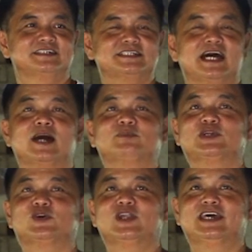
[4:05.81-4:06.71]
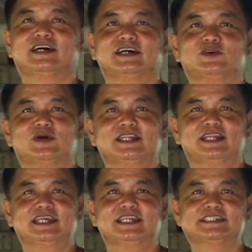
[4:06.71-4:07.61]
sa hapon na uli ang kuhan,
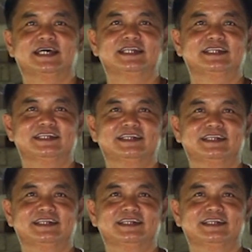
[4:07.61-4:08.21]
ang linisan.